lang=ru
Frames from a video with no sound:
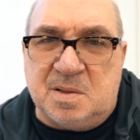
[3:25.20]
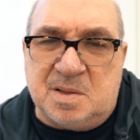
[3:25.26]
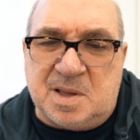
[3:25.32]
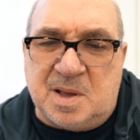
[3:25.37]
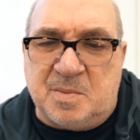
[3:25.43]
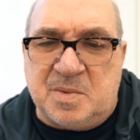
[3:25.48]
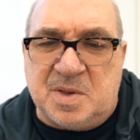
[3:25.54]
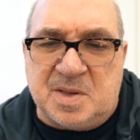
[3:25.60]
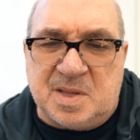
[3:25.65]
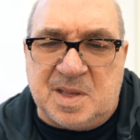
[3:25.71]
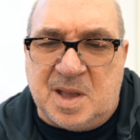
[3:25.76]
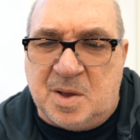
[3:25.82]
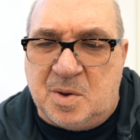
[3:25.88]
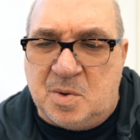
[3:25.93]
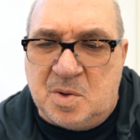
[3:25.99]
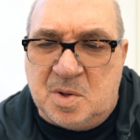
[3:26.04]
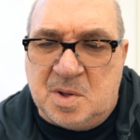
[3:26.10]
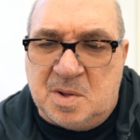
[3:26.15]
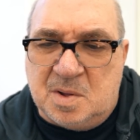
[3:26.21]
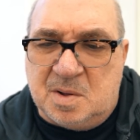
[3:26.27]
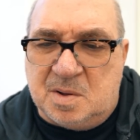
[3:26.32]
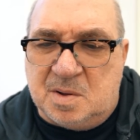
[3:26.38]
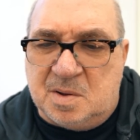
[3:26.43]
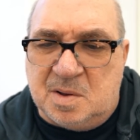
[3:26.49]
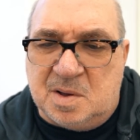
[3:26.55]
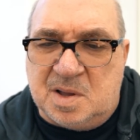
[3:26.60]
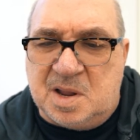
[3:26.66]
там, не знаю,
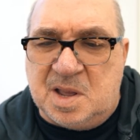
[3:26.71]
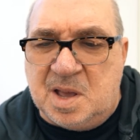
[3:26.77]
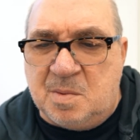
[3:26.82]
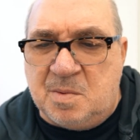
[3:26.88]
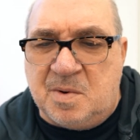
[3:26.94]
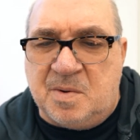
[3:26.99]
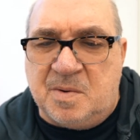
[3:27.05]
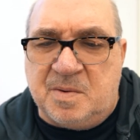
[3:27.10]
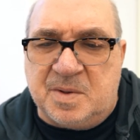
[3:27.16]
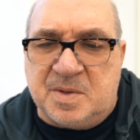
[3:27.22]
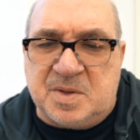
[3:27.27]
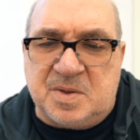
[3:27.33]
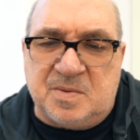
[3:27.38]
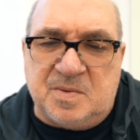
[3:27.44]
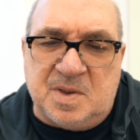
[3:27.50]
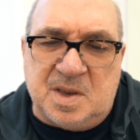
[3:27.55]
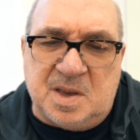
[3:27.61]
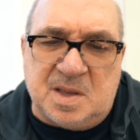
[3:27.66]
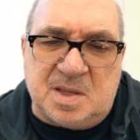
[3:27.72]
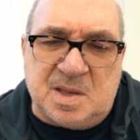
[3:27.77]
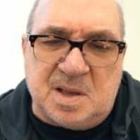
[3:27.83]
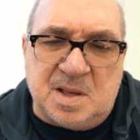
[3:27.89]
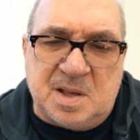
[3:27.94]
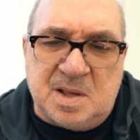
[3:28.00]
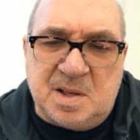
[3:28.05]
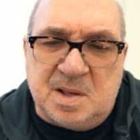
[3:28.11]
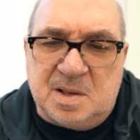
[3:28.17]
э, кремового
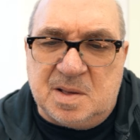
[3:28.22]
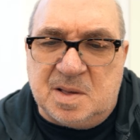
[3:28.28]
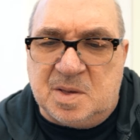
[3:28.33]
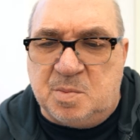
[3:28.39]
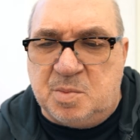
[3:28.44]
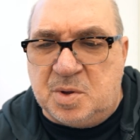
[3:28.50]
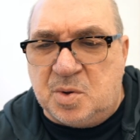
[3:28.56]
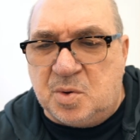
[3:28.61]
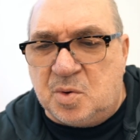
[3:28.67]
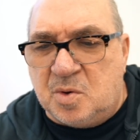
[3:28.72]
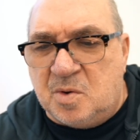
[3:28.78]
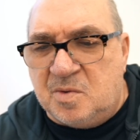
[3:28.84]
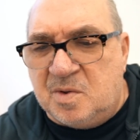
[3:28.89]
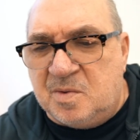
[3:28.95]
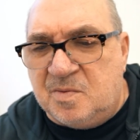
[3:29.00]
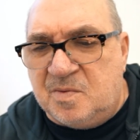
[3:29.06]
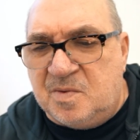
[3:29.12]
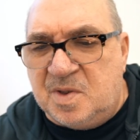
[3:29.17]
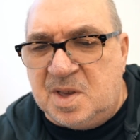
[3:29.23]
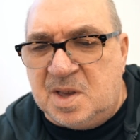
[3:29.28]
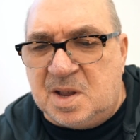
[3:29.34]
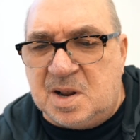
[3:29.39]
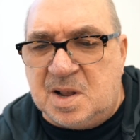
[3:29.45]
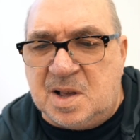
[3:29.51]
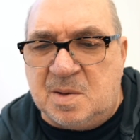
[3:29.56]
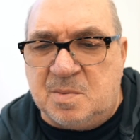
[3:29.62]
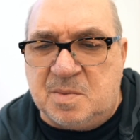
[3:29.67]
цвета, с бирюзовым
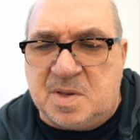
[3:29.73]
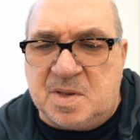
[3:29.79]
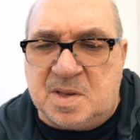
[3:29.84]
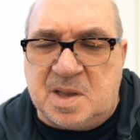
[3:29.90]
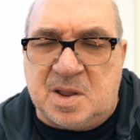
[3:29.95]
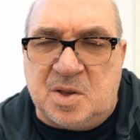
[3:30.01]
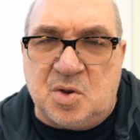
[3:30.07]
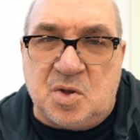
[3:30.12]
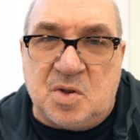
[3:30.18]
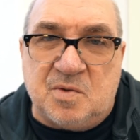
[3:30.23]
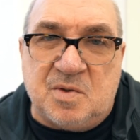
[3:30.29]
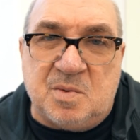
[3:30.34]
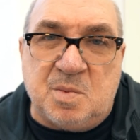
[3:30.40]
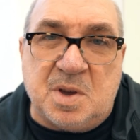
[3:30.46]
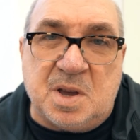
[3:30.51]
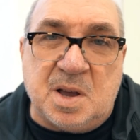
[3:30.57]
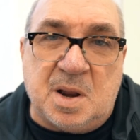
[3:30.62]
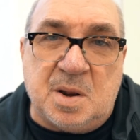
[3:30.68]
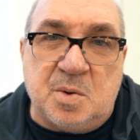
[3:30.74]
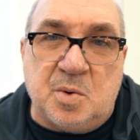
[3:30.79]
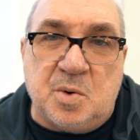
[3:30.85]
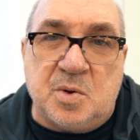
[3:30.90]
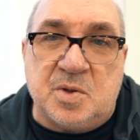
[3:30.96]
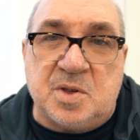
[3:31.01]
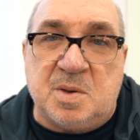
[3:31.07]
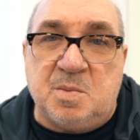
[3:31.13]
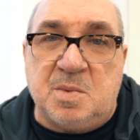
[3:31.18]
верхом, с коричневыми
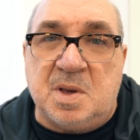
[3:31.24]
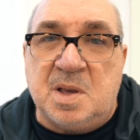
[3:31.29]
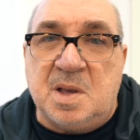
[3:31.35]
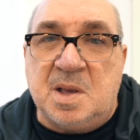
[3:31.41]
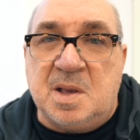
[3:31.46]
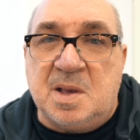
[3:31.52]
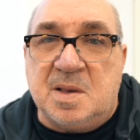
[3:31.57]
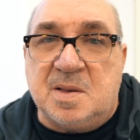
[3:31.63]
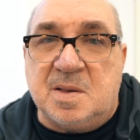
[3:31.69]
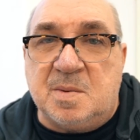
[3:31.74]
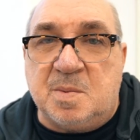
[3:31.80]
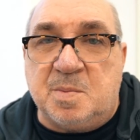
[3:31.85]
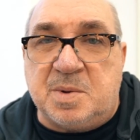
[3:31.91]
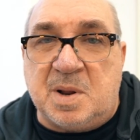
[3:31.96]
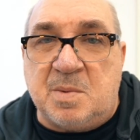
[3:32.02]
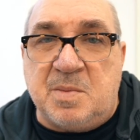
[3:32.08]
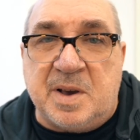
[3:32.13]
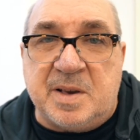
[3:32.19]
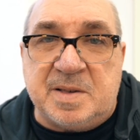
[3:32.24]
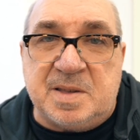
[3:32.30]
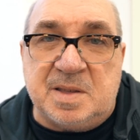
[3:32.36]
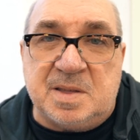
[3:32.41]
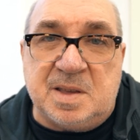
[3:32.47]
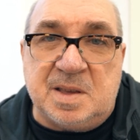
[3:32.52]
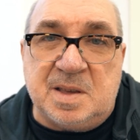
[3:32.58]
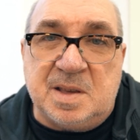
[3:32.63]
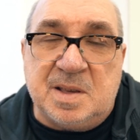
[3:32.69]
колесами, с
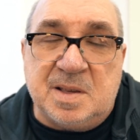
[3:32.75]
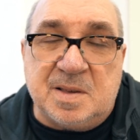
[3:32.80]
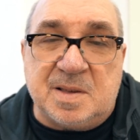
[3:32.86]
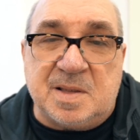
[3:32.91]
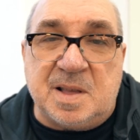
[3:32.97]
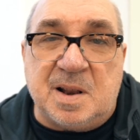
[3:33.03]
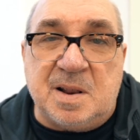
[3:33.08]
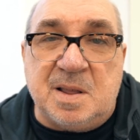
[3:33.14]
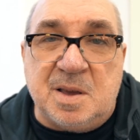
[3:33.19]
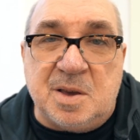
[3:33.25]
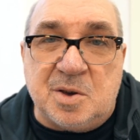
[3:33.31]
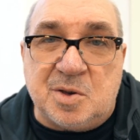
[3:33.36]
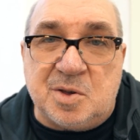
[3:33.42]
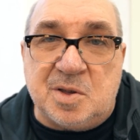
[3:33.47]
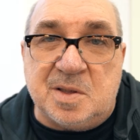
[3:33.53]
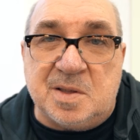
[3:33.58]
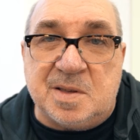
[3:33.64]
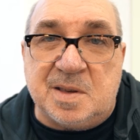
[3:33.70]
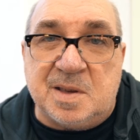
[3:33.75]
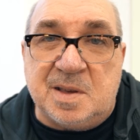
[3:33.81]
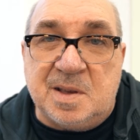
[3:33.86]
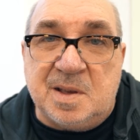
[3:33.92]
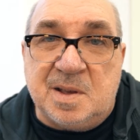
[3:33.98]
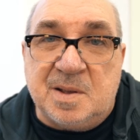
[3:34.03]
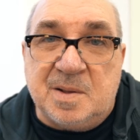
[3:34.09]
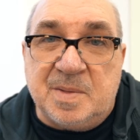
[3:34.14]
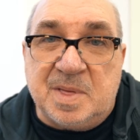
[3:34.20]
промасленной столешницей.
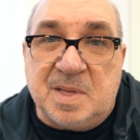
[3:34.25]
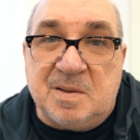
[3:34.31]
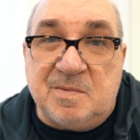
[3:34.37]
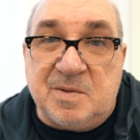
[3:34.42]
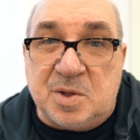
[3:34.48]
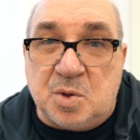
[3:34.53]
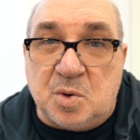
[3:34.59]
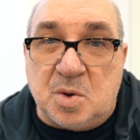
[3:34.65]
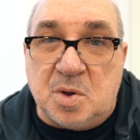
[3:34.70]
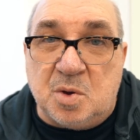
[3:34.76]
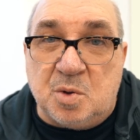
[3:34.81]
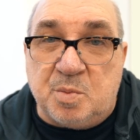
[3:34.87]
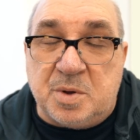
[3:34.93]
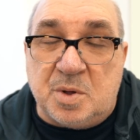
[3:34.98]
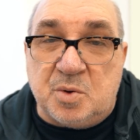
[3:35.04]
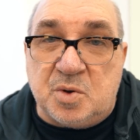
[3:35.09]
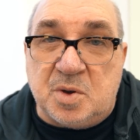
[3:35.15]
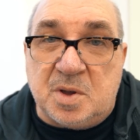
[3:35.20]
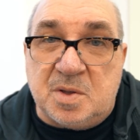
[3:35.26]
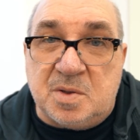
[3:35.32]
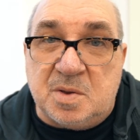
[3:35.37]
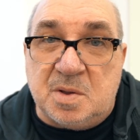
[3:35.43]
В итоге он получает